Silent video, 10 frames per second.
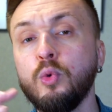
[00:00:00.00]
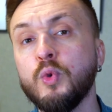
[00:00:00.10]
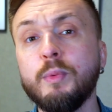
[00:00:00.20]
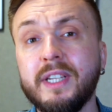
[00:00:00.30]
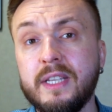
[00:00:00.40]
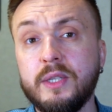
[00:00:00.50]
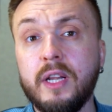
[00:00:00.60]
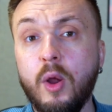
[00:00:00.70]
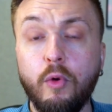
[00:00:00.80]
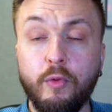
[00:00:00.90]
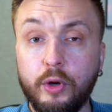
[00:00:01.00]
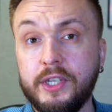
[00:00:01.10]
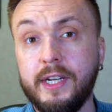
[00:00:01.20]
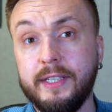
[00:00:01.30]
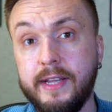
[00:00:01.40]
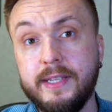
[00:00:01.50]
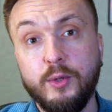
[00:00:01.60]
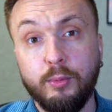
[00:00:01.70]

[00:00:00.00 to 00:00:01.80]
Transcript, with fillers: Und somit kannst du dann auch wirklich halt testen,